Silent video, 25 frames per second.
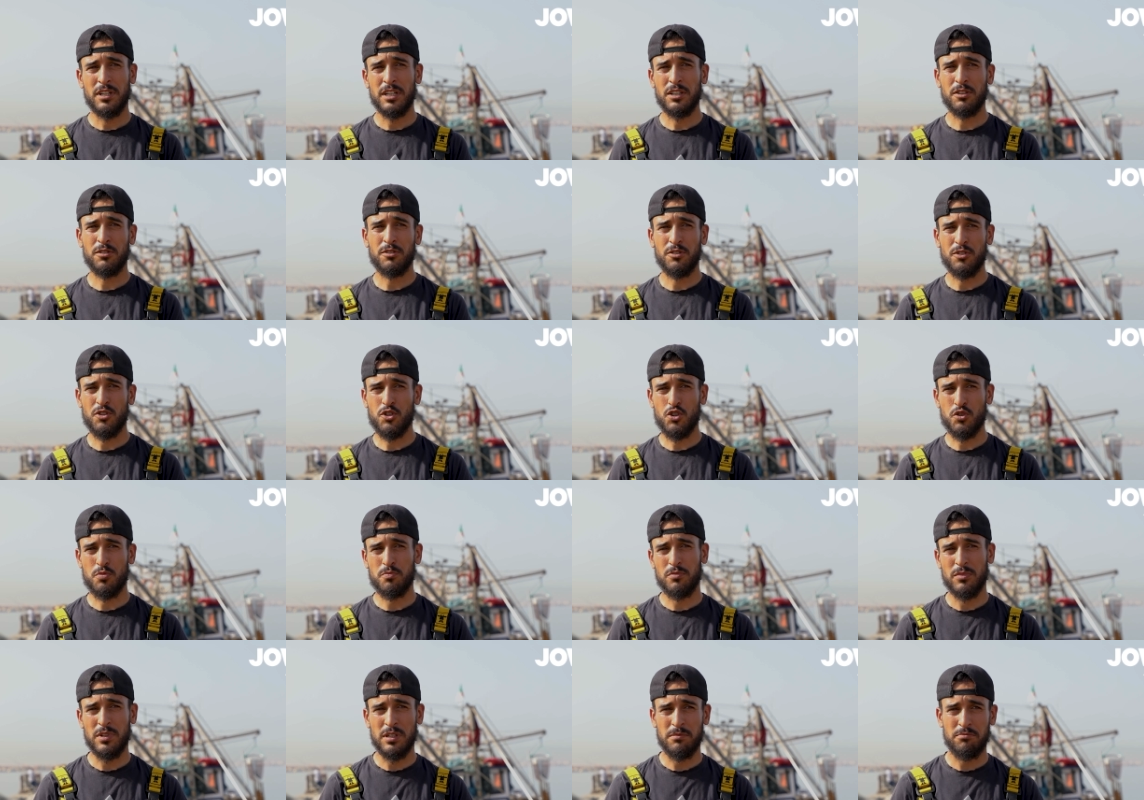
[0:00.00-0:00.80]
كي
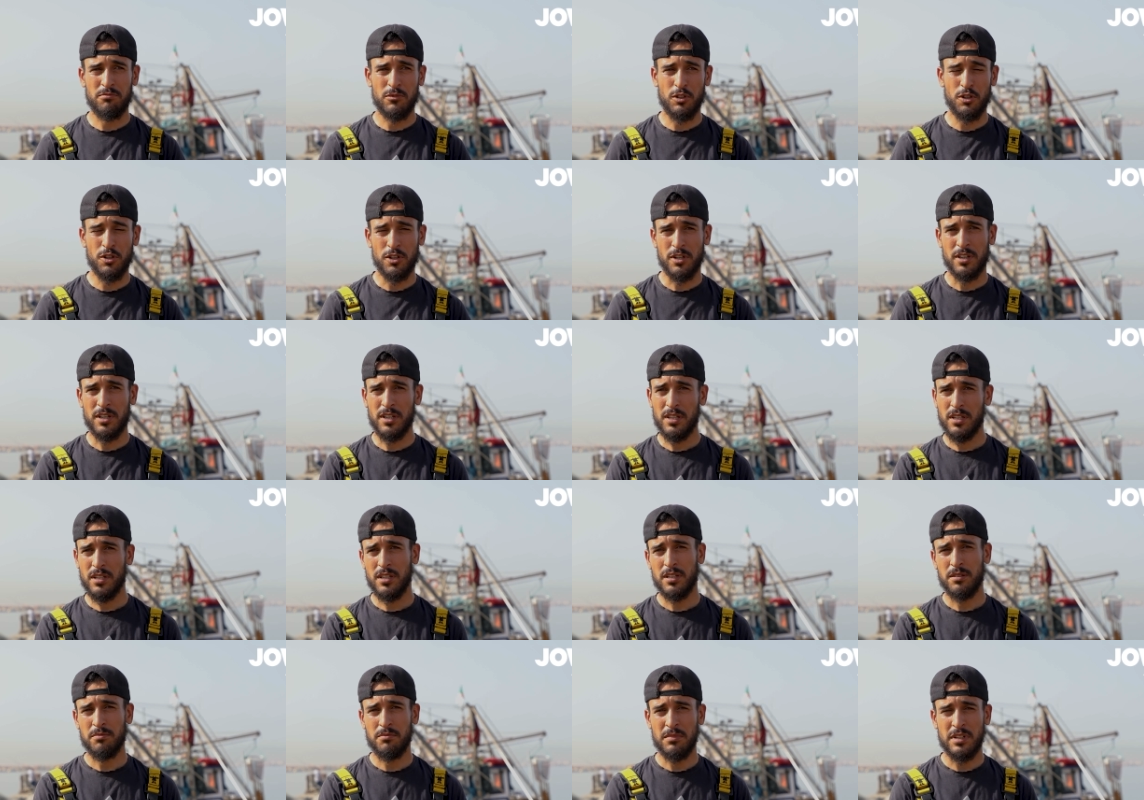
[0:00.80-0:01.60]
تخرج
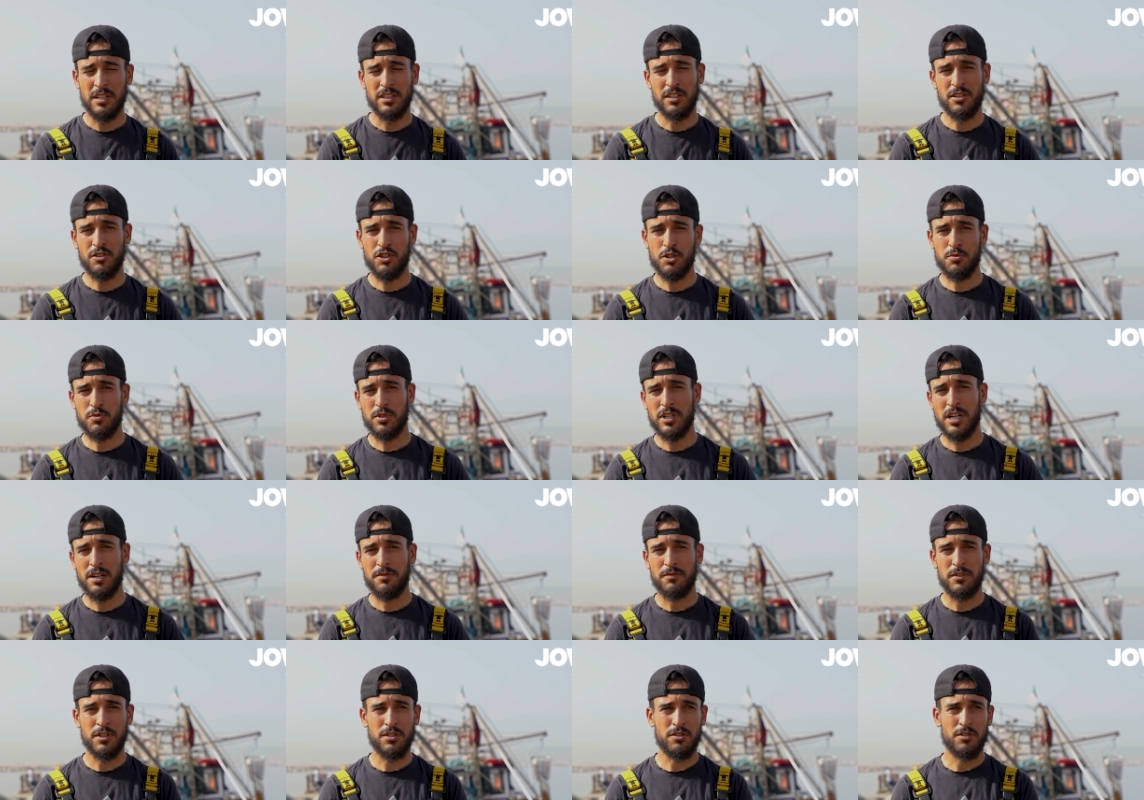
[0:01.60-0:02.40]
ملوكي ما تنجمش
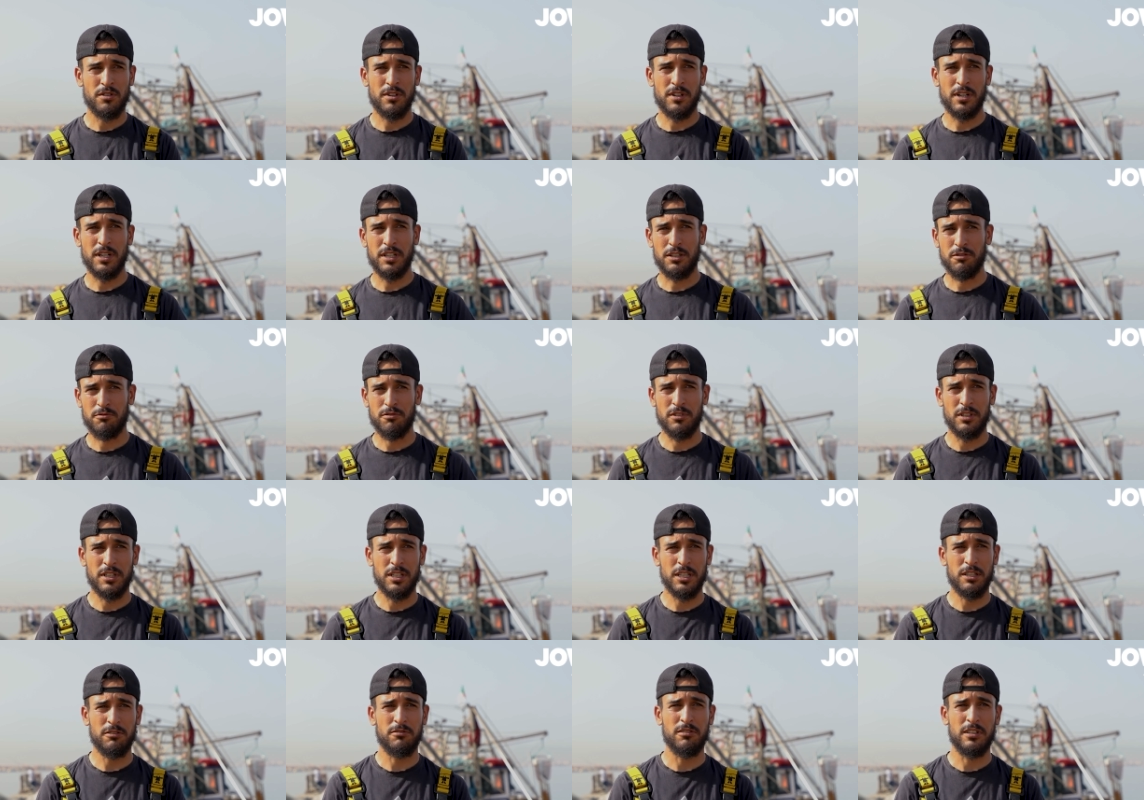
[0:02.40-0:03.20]
تعرف اسكو راح
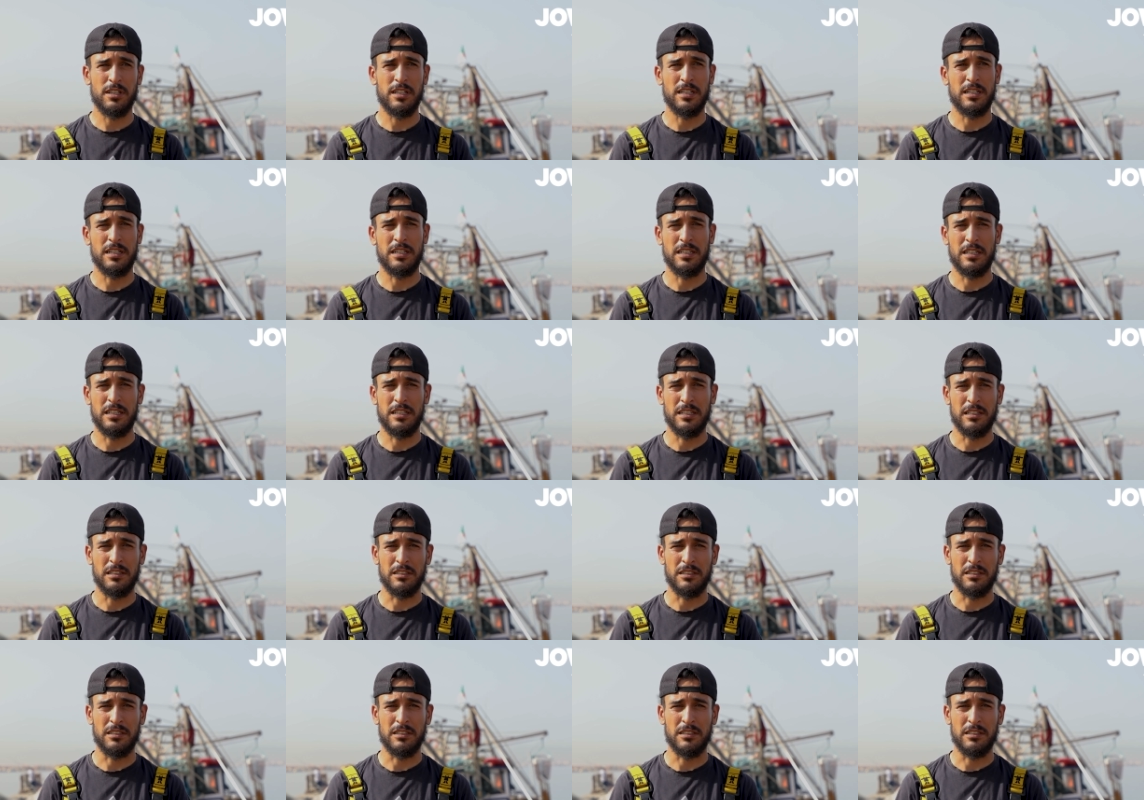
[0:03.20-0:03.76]
تولي ولا لا لا